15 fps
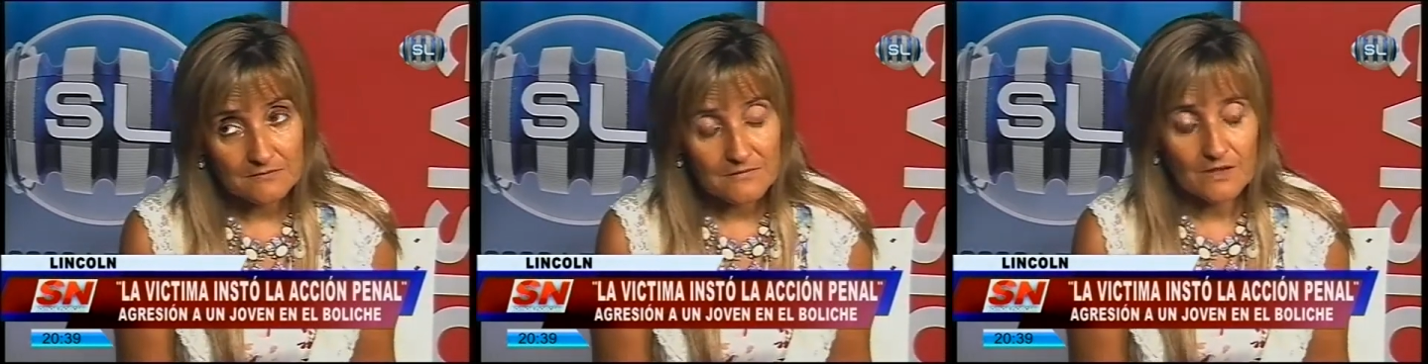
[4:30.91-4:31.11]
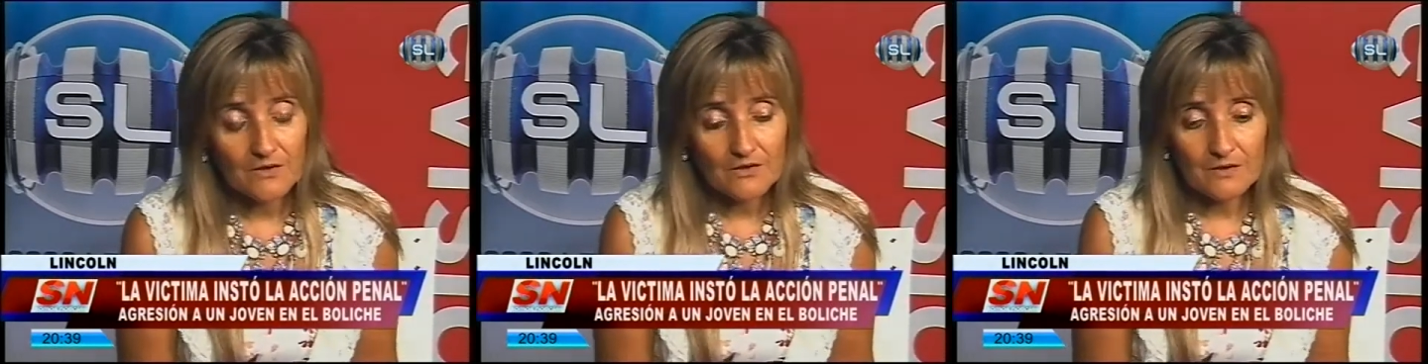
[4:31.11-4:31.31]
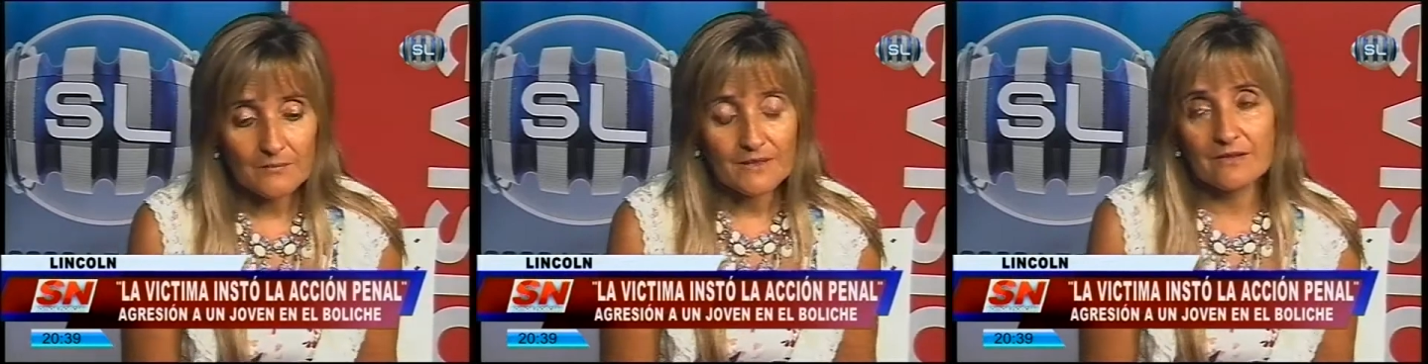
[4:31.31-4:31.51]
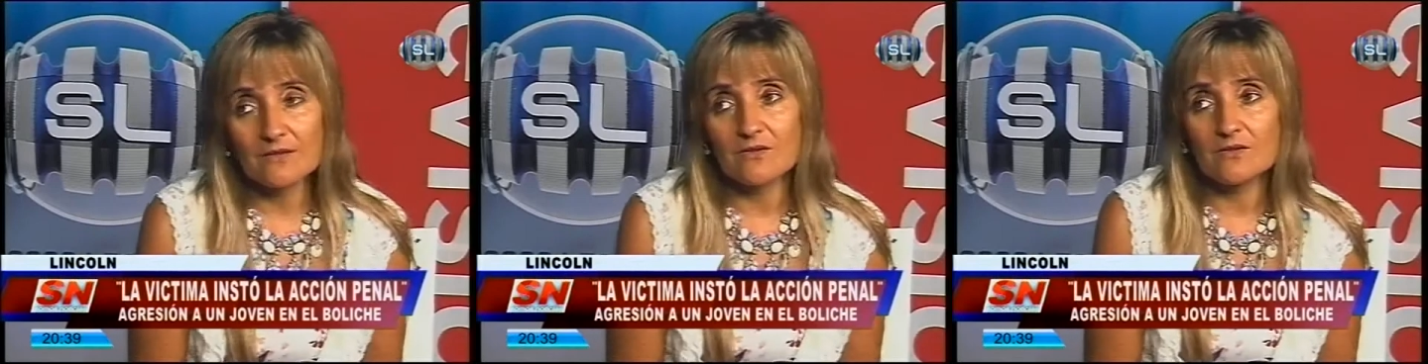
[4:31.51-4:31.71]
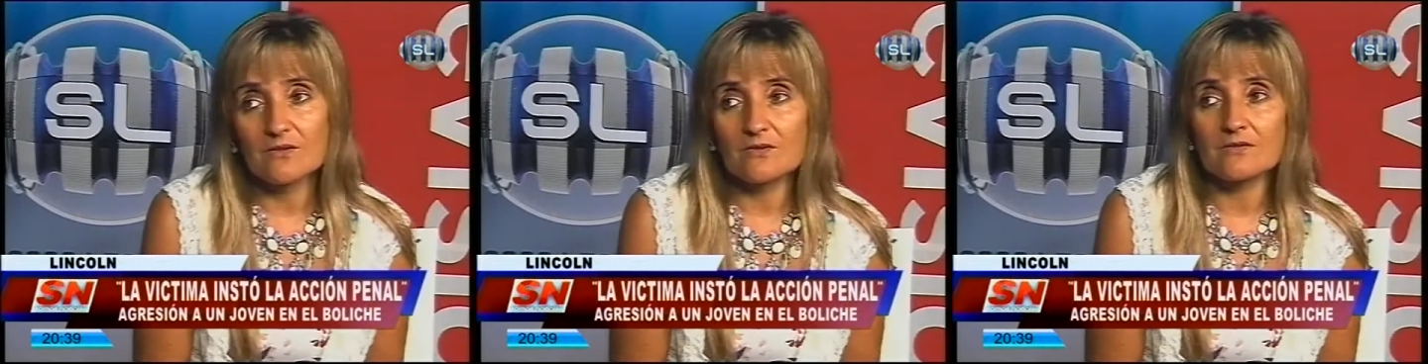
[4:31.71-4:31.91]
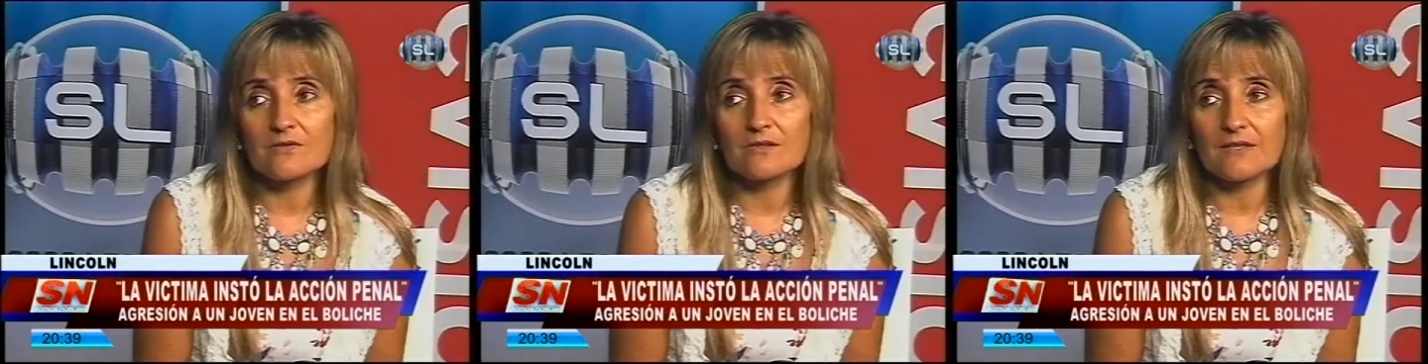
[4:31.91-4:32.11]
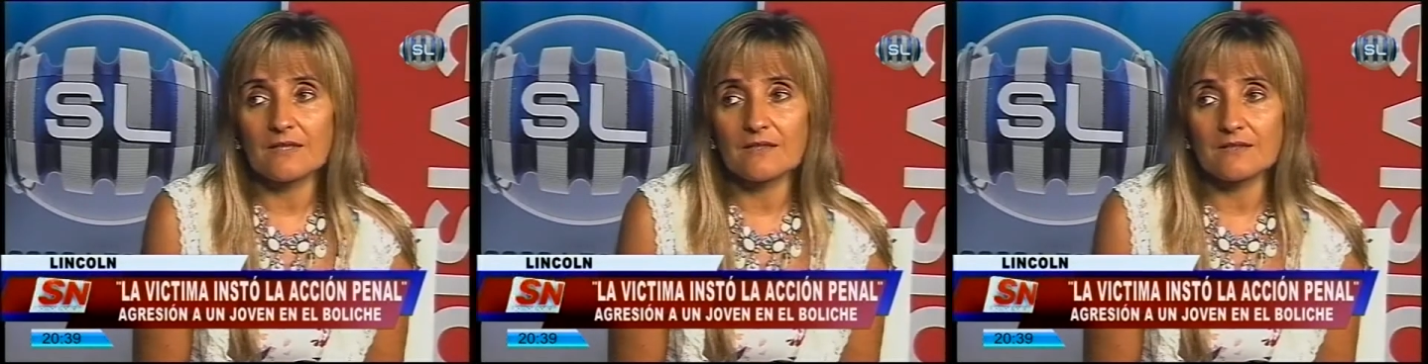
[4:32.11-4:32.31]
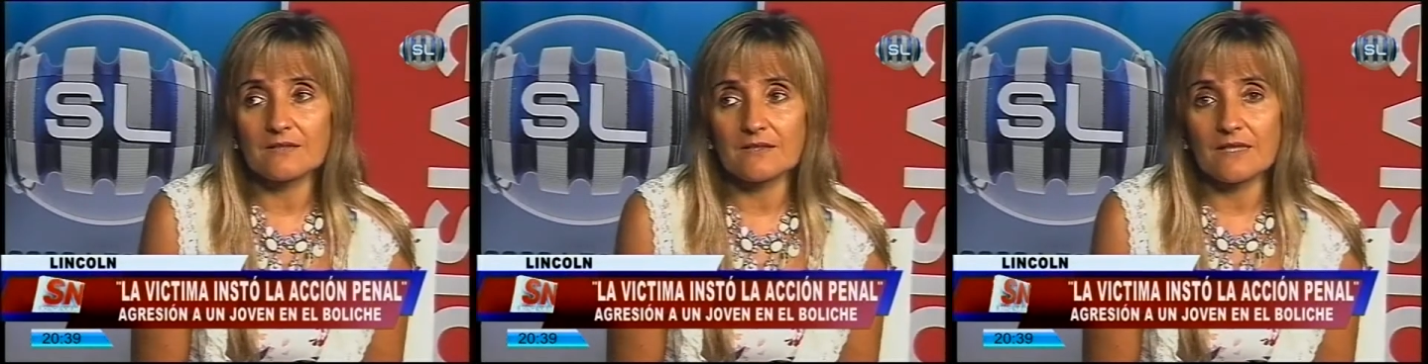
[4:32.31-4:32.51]
me lo remarcó,
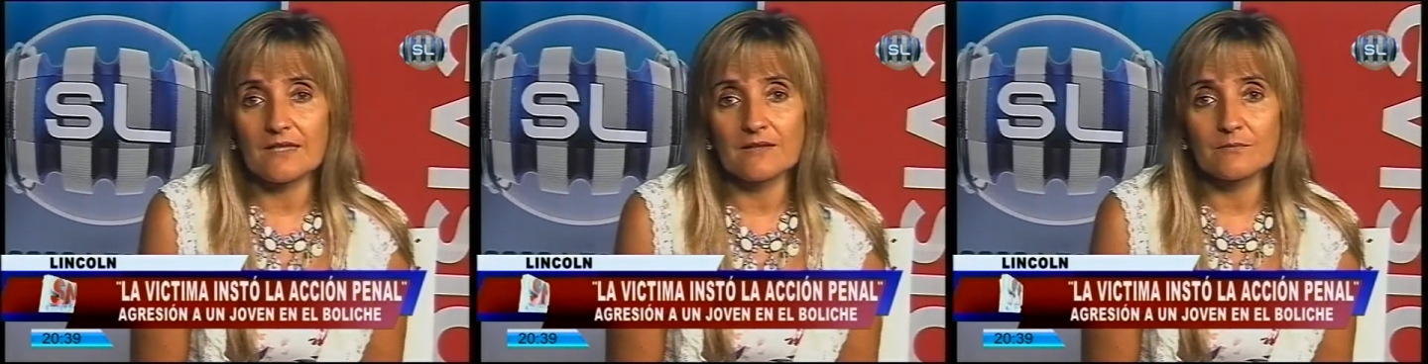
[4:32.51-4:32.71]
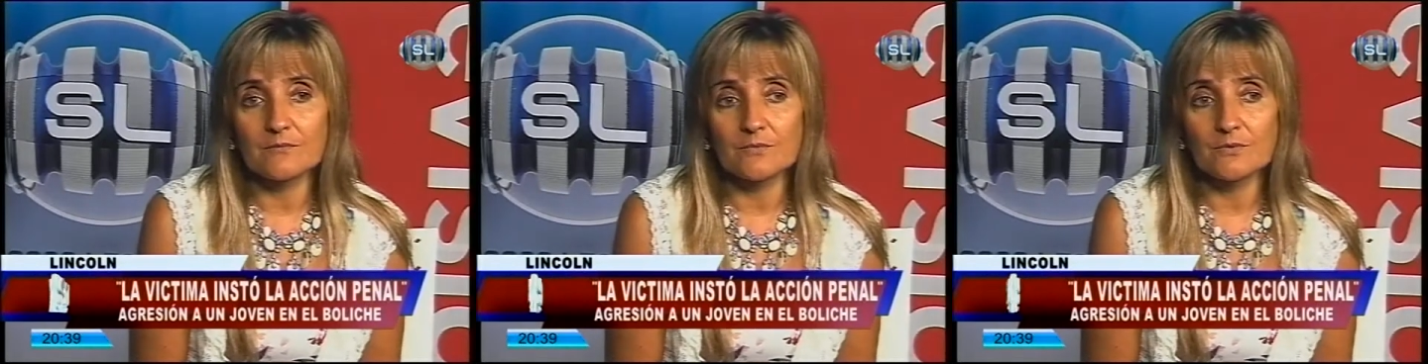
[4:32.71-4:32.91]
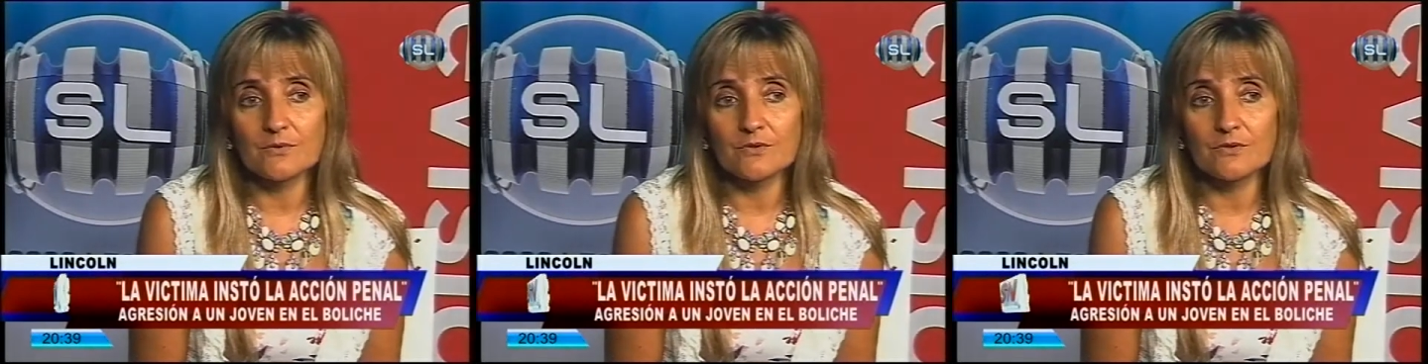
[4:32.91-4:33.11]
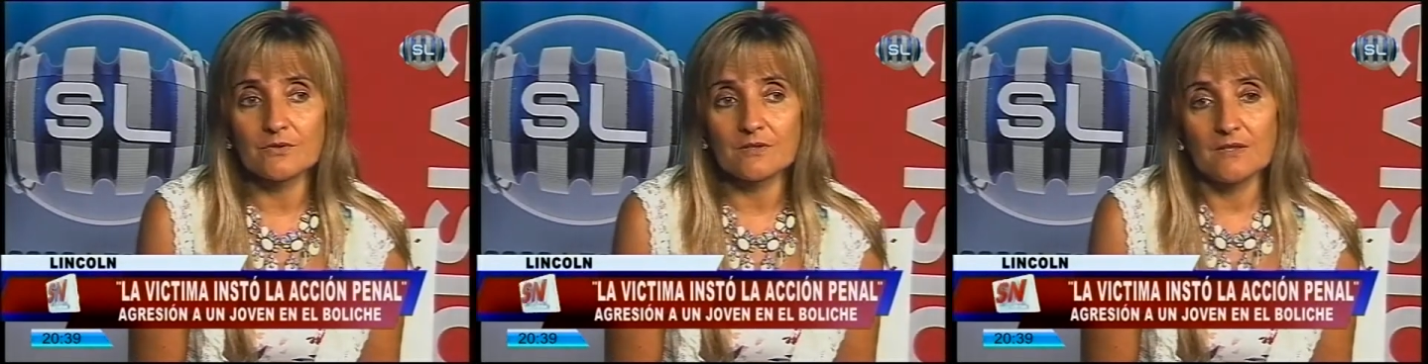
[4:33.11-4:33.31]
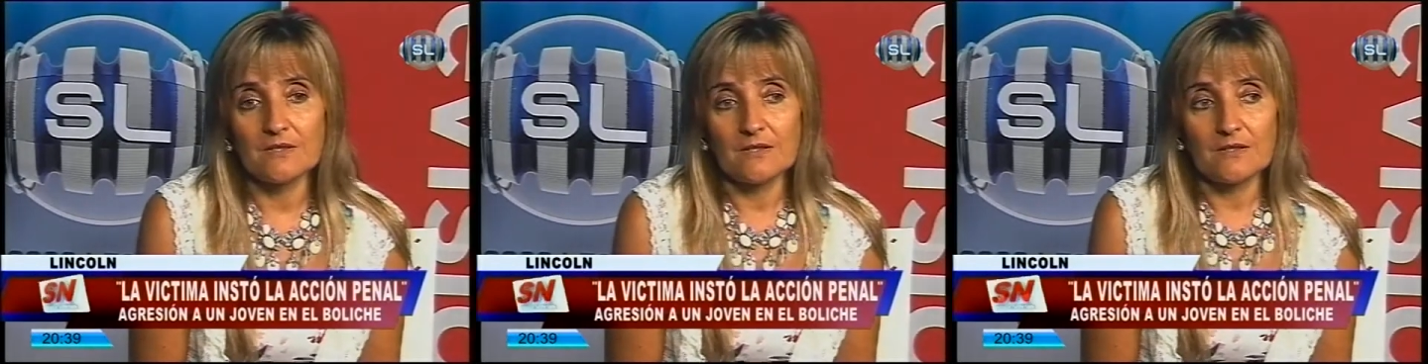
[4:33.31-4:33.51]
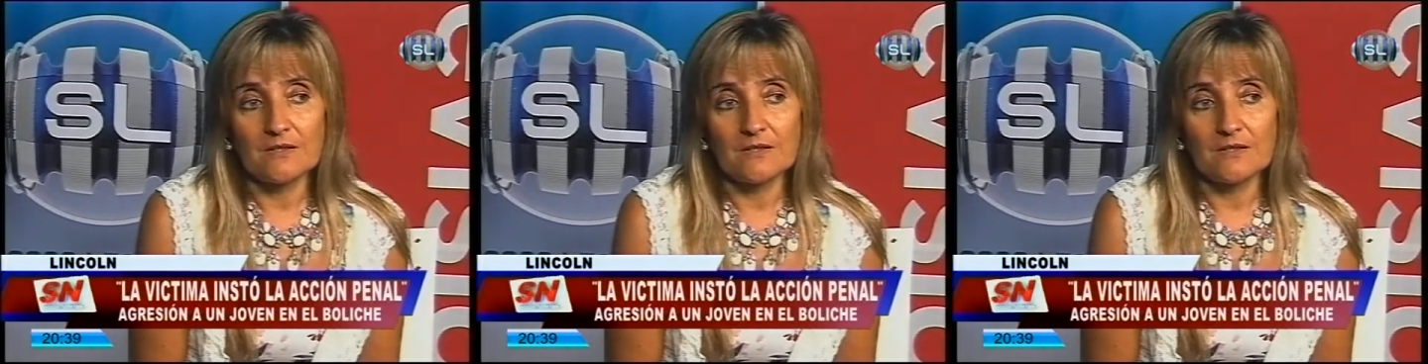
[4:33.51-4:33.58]
él está muy